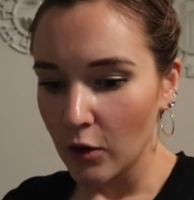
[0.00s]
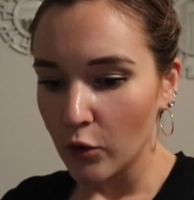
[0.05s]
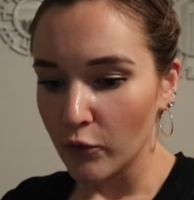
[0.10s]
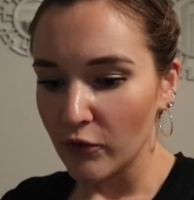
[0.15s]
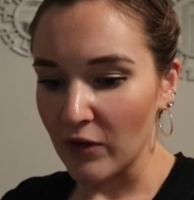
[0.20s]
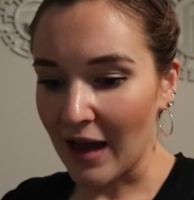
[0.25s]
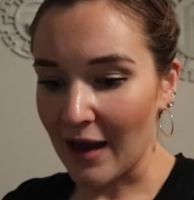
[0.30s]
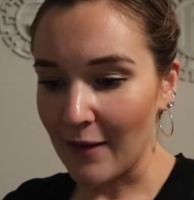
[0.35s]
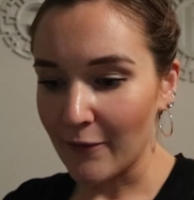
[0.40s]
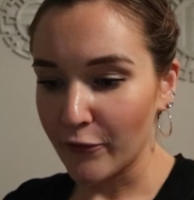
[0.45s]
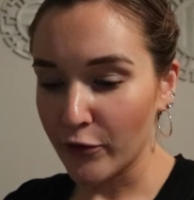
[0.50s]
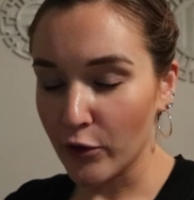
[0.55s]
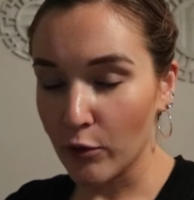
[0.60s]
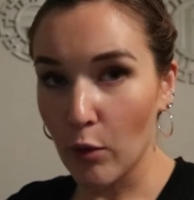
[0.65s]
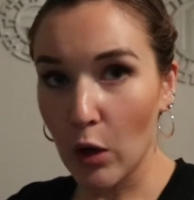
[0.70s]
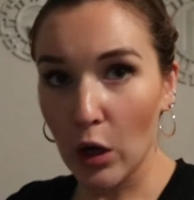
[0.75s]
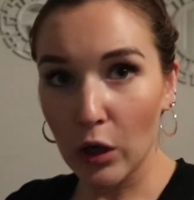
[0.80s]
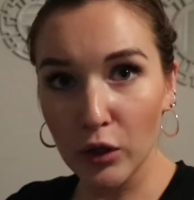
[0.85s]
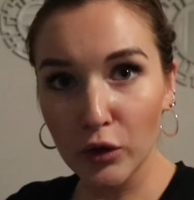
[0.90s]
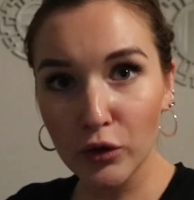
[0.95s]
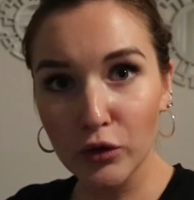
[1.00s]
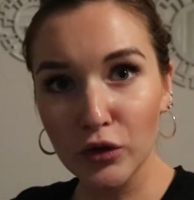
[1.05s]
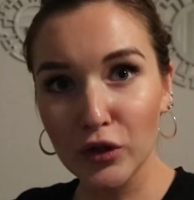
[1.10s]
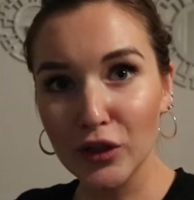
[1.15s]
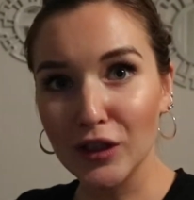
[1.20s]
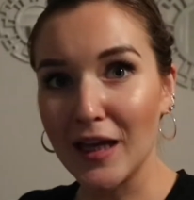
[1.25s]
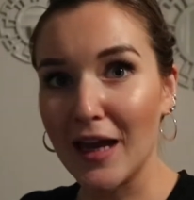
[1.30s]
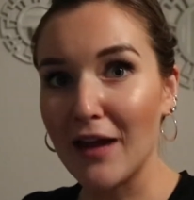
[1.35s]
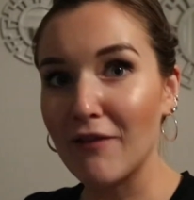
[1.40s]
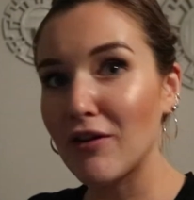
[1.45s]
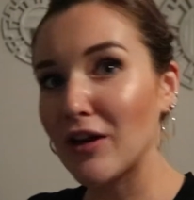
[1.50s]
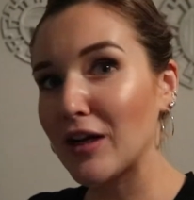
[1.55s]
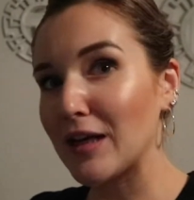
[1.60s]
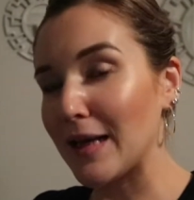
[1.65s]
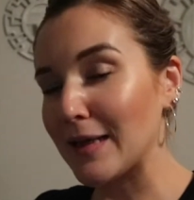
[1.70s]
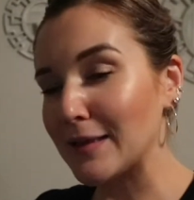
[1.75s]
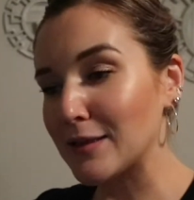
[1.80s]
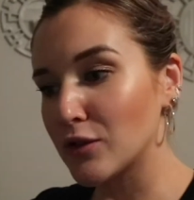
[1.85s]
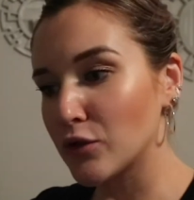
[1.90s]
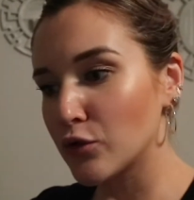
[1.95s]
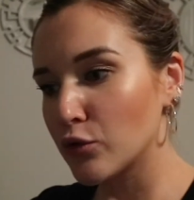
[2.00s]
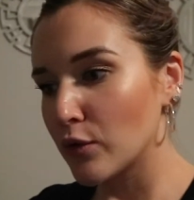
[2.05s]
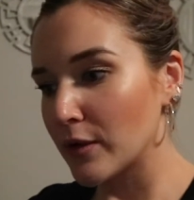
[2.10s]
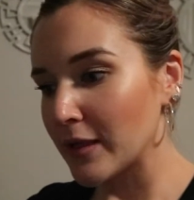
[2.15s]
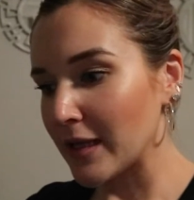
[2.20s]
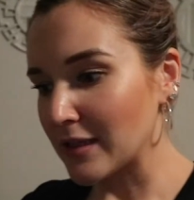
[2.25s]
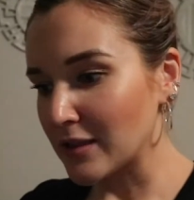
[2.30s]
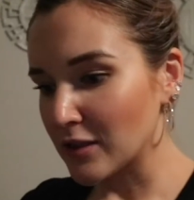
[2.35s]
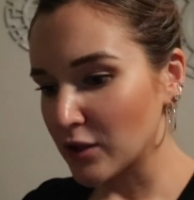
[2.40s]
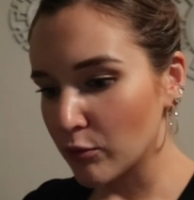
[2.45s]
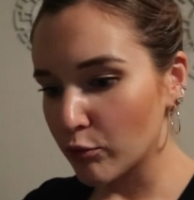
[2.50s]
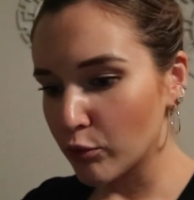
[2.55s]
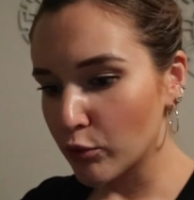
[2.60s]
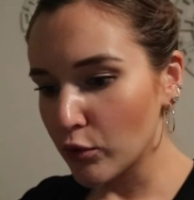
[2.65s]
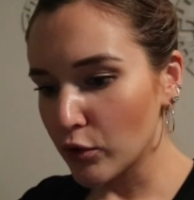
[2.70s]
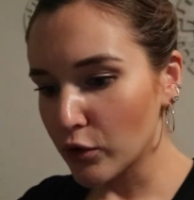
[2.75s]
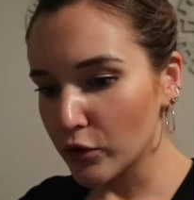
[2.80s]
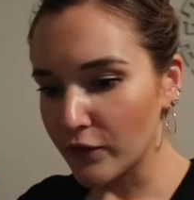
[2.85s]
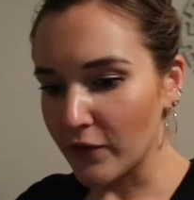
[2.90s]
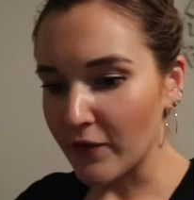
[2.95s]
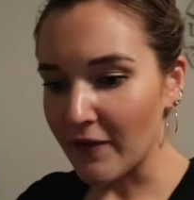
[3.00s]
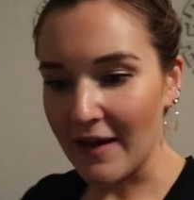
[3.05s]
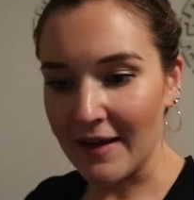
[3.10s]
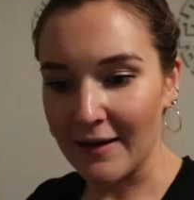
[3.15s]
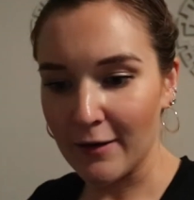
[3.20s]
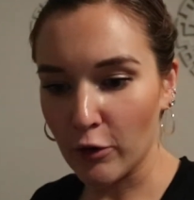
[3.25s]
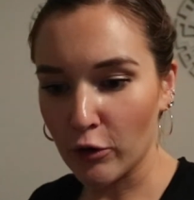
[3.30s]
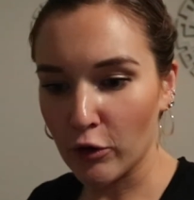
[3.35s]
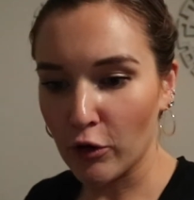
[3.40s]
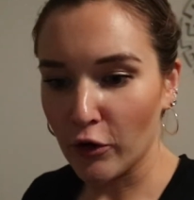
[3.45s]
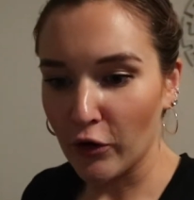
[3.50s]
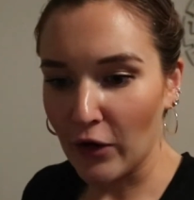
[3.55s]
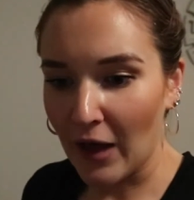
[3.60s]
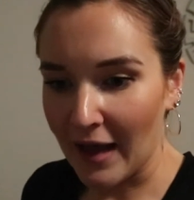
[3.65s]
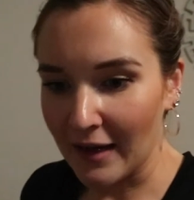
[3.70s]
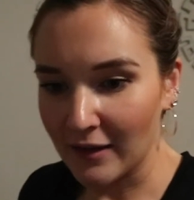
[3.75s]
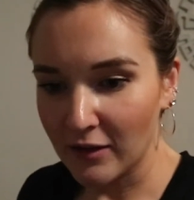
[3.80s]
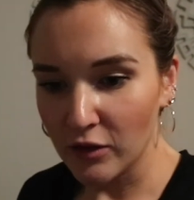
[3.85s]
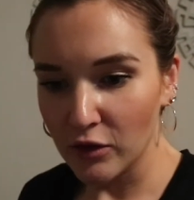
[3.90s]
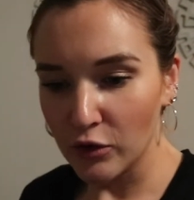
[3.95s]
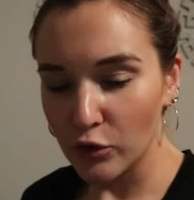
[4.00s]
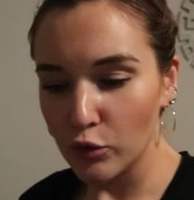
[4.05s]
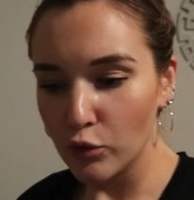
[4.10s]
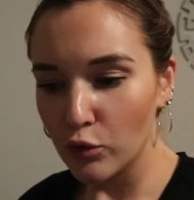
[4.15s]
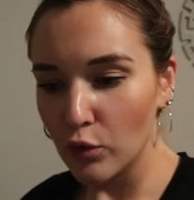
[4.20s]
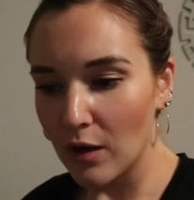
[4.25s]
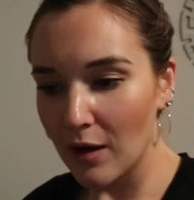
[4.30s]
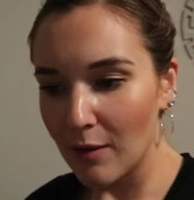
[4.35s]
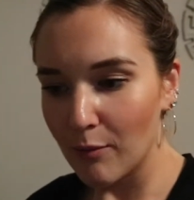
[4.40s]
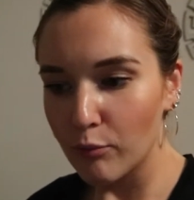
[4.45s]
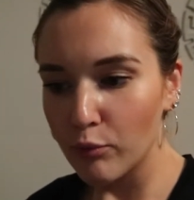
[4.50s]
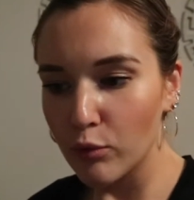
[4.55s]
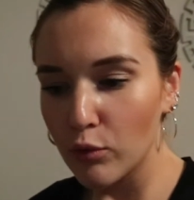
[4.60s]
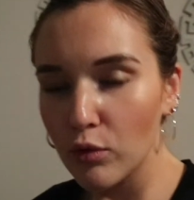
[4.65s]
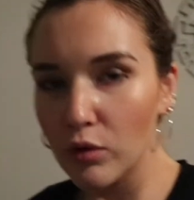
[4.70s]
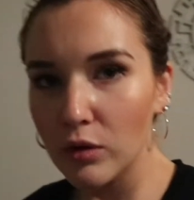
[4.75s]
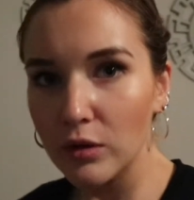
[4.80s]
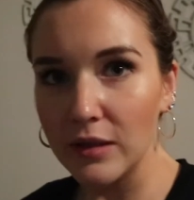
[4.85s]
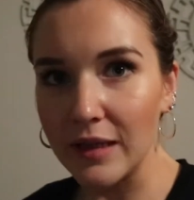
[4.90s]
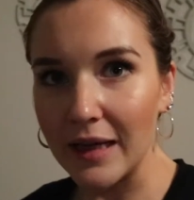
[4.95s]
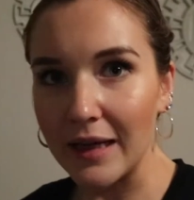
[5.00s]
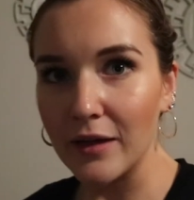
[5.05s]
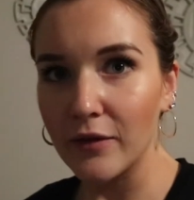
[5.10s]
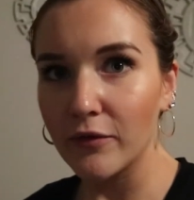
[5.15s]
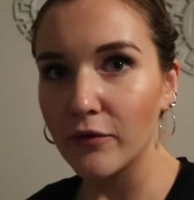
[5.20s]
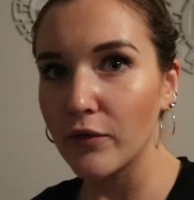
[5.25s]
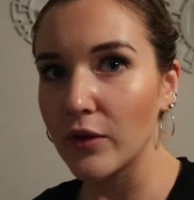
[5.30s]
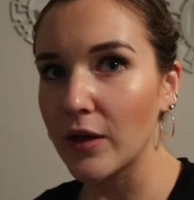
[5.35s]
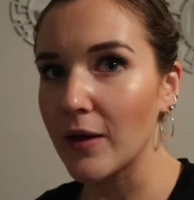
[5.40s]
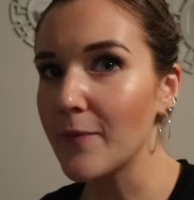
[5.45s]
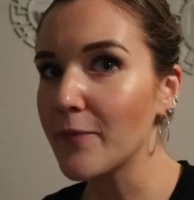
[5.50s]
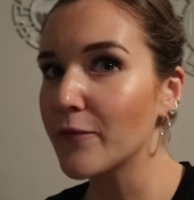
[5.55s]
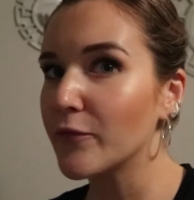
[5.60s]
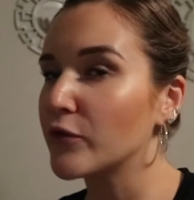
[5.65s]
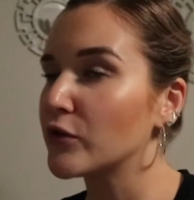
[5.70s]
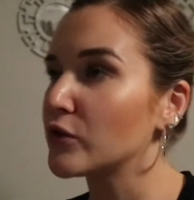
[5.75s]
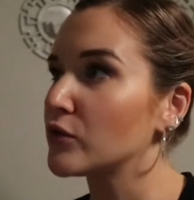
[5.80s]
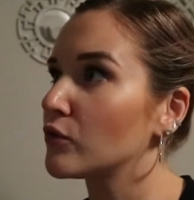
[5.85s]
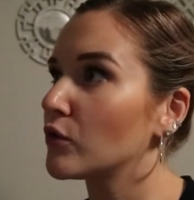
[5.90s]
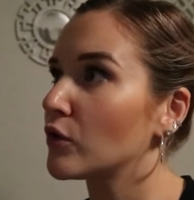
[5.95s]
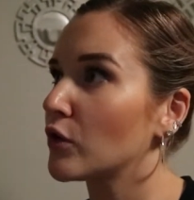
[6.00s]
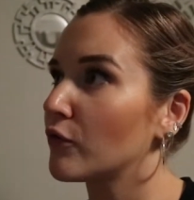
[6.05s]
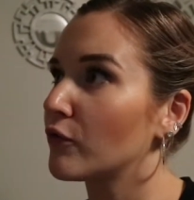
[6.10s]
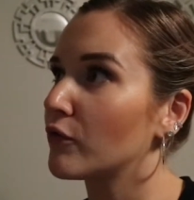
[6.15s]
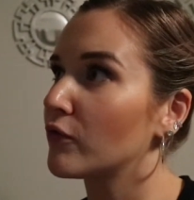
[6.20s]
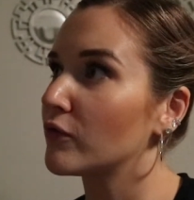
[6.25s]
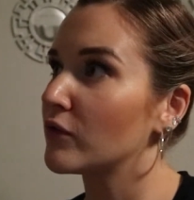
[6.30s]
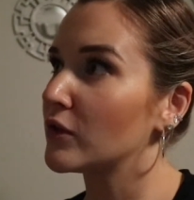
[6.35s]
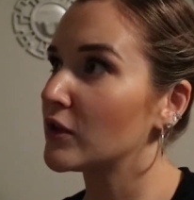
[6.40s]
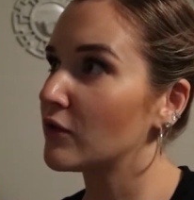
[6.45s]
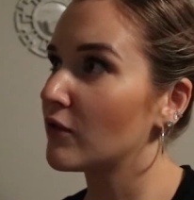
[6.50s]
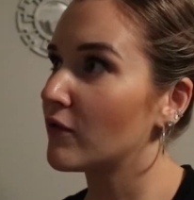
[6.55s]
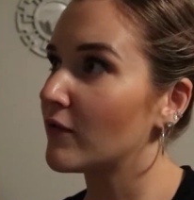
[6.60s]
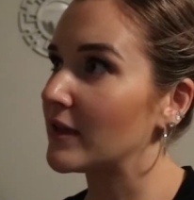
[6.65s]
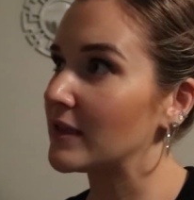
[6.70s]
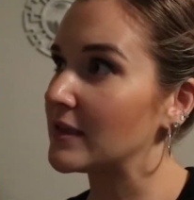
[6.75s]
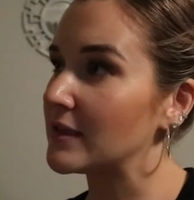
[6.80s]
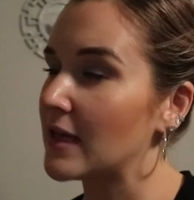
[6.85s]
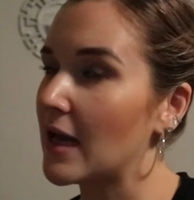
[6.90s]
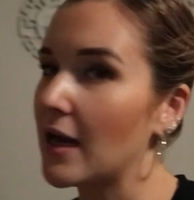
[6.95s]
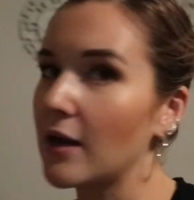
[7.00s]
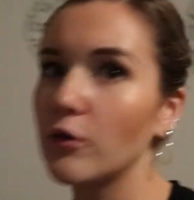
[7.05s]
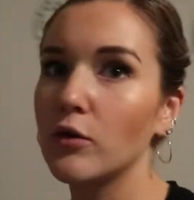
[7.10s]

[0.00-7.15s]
Wir haben für morgen unsere Everglades-Tour jetzt gebucht. Wir werden auch noch eine andere Tour buchen, denken wir. wir wissen nur noch für, nicht für welchen Tag.